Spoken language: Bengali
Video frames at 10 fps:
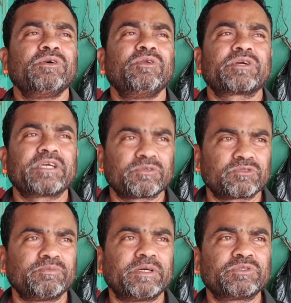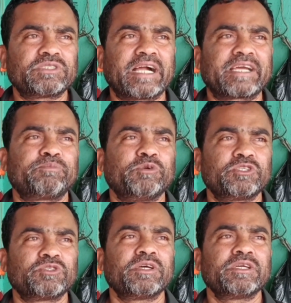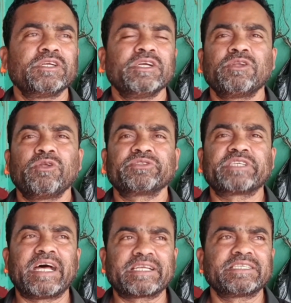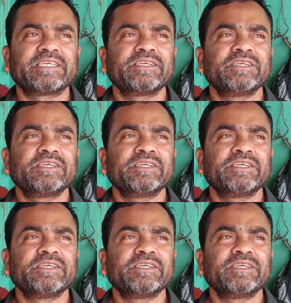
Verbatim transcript: লোকাল মানুষ আগের পরিচয় আসে